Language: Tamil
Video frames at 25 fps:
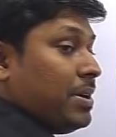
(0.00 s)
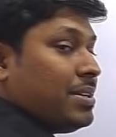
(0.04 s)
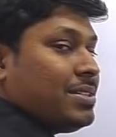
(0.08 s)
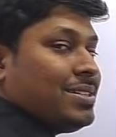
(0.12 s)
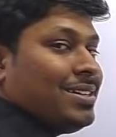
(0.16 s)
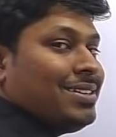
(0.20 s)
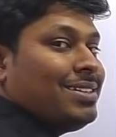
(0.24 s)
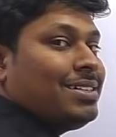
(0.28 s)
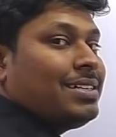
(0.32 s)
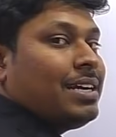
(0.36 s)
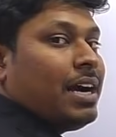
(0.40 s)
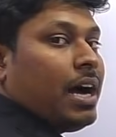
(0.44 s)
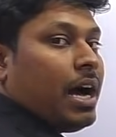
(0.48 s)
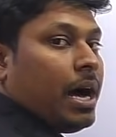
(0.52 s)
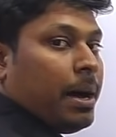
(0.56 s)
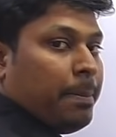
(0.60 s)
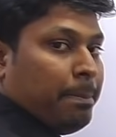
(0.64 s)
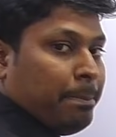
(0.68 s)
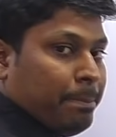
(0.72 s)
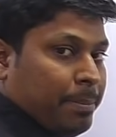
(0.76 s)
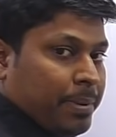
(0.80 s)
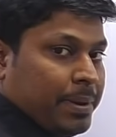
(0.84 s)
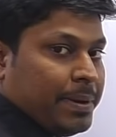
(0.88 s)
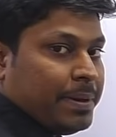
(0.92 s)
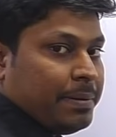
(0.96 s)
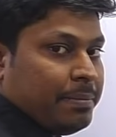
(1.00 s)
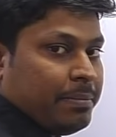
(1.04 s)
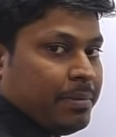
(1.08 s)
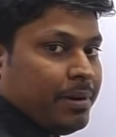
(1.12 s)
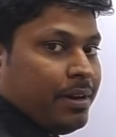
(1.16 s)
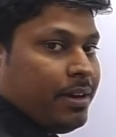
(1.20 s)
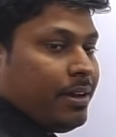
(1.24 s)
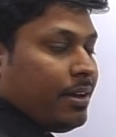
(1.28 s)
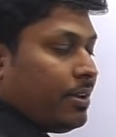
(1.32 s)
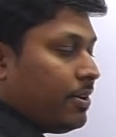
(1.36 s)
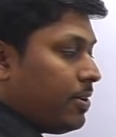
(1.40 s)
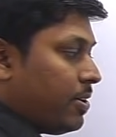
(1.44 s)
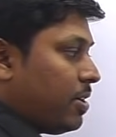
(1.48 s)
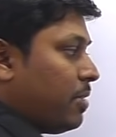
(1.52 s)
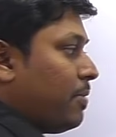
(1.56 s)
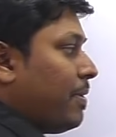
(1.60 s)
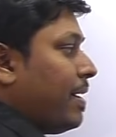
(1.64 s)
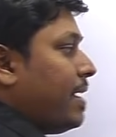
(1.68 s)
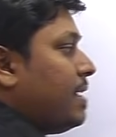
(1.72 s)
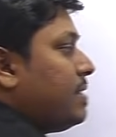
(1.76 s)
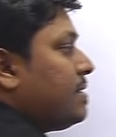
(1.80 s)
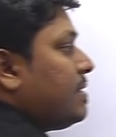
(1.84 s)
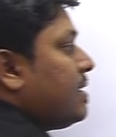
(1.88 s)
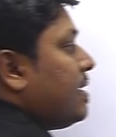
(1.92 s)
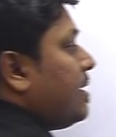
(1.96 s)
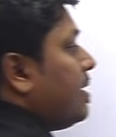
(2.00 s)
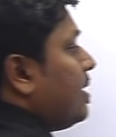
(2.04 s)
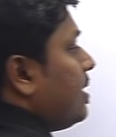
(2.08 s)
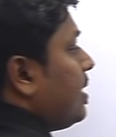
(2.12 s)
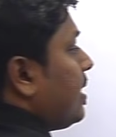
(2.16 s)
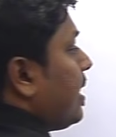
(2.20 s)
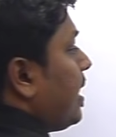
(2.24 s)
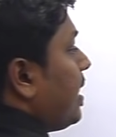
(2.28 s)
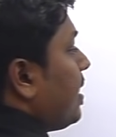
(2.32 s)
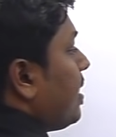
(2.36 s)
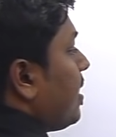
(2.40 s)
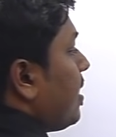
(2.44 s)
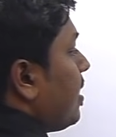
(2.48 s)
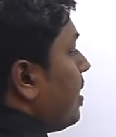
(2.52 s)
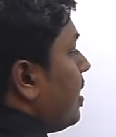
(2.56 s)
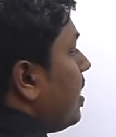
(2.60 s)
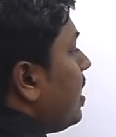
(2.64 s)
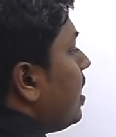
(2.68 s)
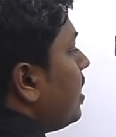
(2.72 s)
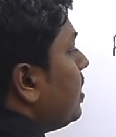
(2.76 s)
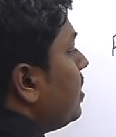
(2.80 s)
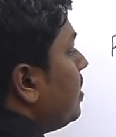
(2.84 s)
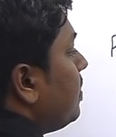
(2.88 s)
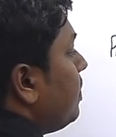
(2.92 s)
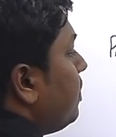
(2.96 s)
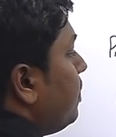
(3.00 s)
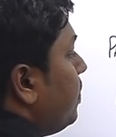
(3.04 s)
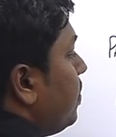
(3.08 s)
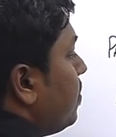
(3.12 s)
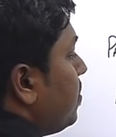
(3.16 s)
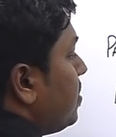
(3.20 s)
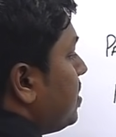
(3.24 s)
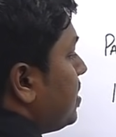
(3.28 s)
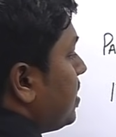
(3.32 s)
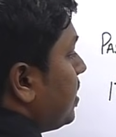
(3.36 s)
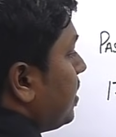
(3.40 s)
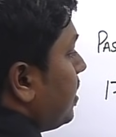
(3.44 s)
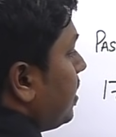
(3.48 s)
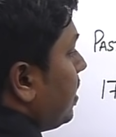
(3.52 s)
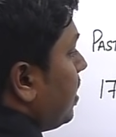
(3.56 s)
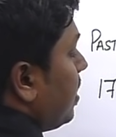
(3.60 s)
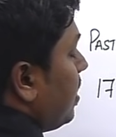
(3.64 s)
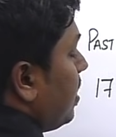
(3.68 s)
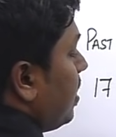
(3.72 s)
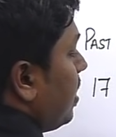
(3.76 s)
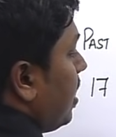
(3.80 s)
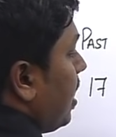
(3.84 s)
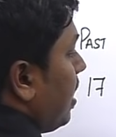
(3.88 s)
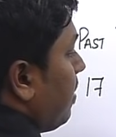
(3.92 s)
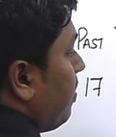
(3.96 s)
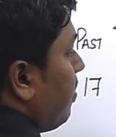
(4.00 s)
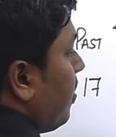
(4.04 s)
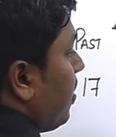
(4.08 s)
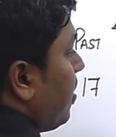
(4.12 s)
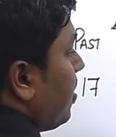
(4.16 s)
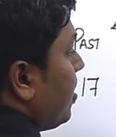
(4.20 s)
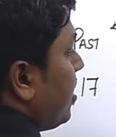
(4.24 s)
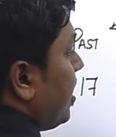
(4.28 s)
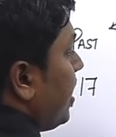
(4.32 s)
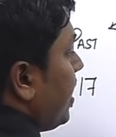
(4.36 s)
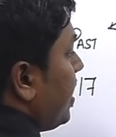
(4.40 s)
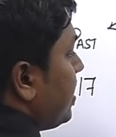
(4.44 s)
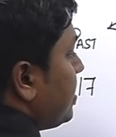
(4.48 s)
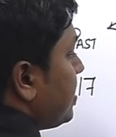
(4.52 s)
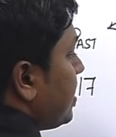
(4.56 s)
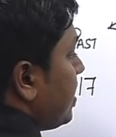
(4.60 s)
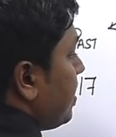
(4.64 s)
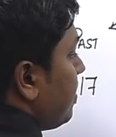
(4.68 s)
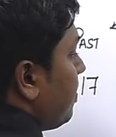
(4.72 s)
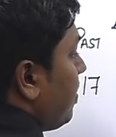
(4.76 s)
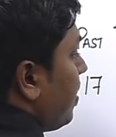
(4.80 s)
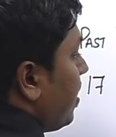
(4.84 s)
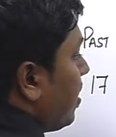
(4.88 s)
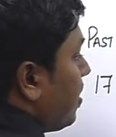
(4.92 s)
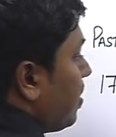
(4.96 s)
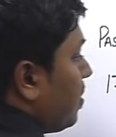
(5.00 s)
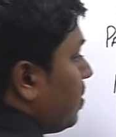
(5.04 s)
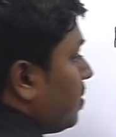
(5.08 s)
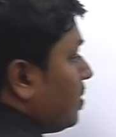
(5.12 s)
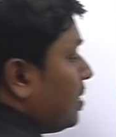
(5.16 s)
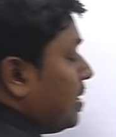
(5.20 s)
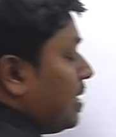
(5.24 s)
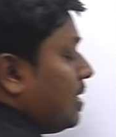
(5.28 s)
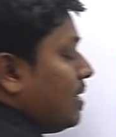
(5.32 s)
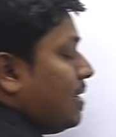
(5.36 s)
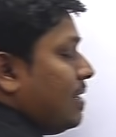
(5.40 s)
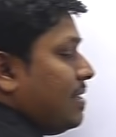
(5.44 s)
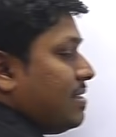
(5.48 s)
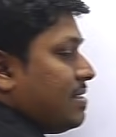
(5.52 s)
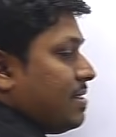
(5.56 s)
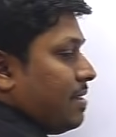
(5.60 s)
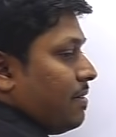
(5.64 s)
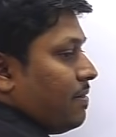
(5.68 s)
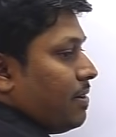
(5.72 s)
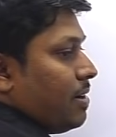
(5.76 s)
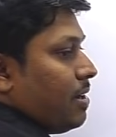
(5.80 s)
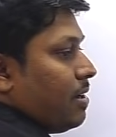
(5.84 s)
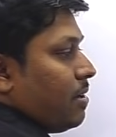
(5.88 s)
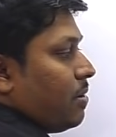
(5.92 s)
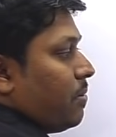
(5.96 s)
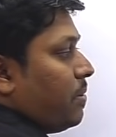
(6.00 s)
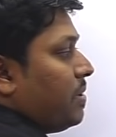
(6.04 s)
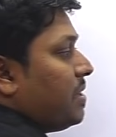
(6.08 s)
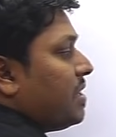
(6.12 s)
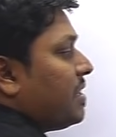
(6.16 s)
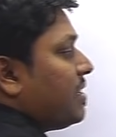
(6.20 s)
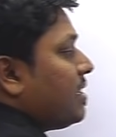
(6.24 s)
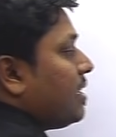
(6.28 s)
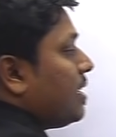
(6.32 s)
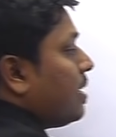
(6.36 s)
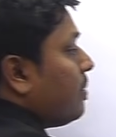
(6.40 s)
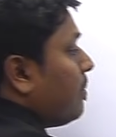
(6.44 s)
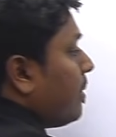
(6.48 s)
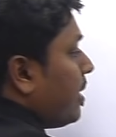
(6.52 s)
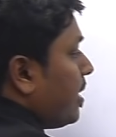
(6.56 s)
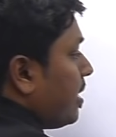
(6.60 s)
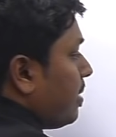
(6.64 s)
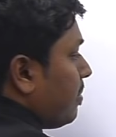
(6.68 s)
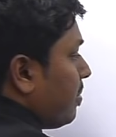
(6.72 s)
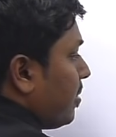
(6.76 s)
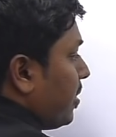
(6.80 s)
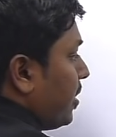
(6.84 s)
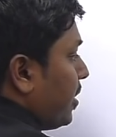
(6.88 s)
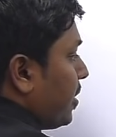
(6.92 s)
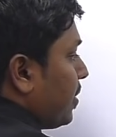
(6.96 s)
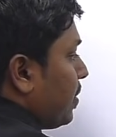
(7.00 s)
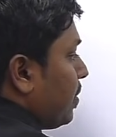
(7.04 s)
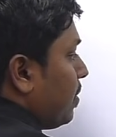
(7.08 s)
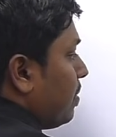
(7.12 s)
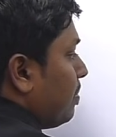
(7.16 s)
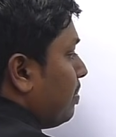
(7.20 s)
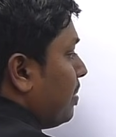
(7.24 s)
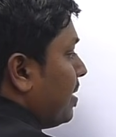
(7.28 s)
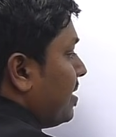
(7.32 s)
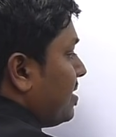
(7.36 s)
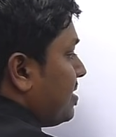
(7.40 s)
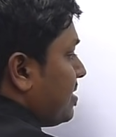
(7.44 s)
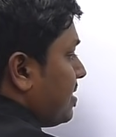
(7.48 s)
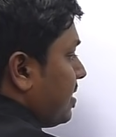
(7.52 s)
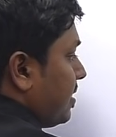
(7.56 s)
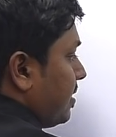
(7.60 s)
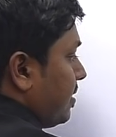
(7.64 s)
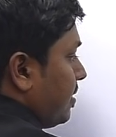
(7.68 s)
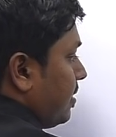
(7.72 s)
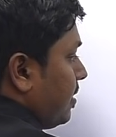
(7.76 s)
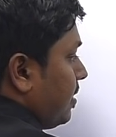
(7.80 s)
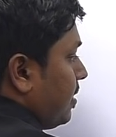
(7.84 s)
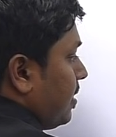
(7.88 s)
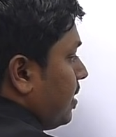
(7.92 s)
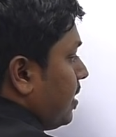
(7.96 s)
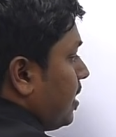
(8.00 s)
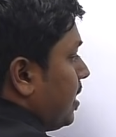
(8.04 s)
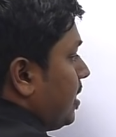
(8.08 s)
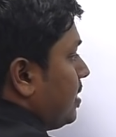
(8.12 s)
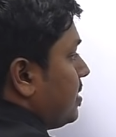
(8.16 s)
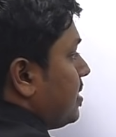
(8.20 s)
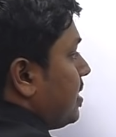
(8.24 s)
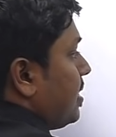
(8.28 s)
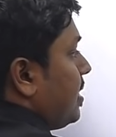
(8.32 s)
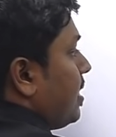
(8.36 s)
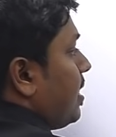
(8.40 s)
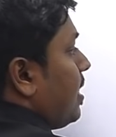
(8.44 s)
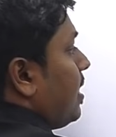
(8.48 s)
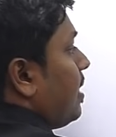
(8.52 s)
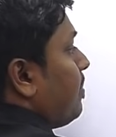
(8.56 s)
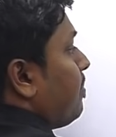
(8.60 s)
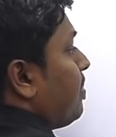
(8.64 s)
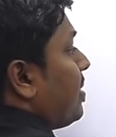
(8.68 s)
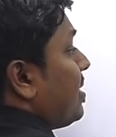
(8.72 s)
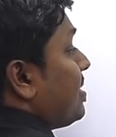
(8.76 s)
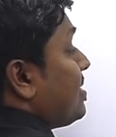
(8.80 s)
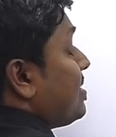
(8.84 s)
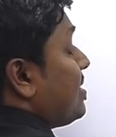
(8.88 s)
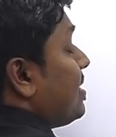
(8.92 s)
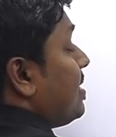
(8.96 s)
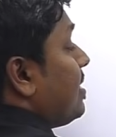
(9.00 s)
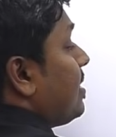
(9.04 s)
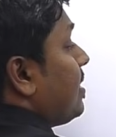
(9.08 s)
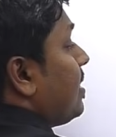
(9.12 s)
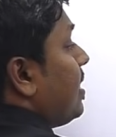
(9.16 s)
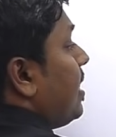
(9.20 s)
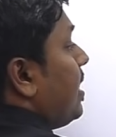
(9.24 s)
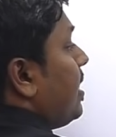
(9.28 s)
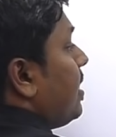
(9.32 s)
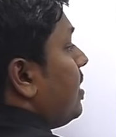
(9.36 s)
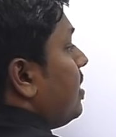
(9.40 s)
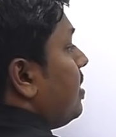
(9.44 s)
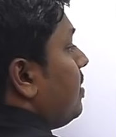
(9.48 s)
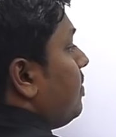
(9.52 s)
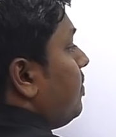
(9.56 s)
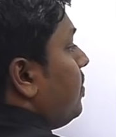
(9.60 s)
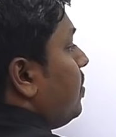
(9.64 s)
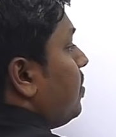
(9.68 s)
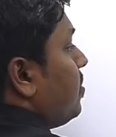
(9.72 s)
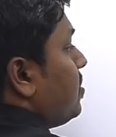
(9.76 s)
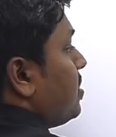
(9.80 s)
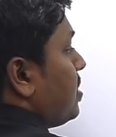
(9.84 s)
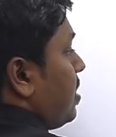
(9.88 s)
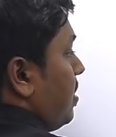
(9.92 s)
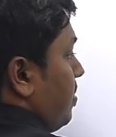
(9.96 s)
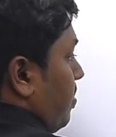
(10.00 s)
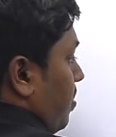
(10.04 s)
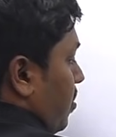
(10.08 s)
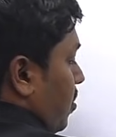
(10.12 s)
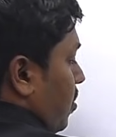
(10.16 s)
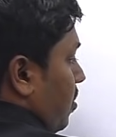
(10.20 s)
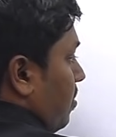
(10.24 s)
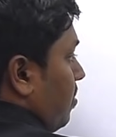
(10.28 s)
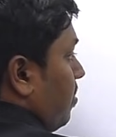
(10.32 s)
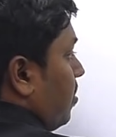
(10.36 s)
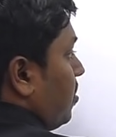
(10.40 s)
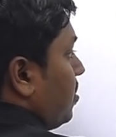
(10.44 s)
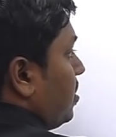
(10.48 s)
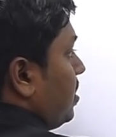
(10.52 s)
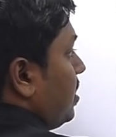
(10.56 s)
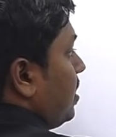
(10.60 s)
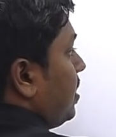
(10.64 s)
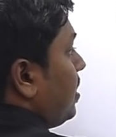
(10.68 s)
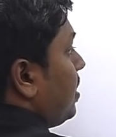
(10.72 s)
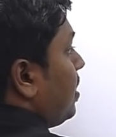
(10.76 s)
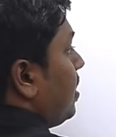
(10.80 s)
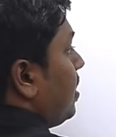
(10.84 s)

வருஷத்துக்கு அப்புறமா என்னோடய வயசு என்னென்னு கேட்டாங்கன்னா அது ஃப்யூச்சர் அப்போது என்னோடய ஏஜ் என்னவாக இருக்கும் தேர்ட்டி செவனாக இருக்கும் இந்த இடத்துல நம்ம என்ன பண்ணியிருக்கோம் ப்ளஸ் டென் சரியா ப்ரெசண்ட்லேருந்து ஃப்யூச்சர் போகும்போது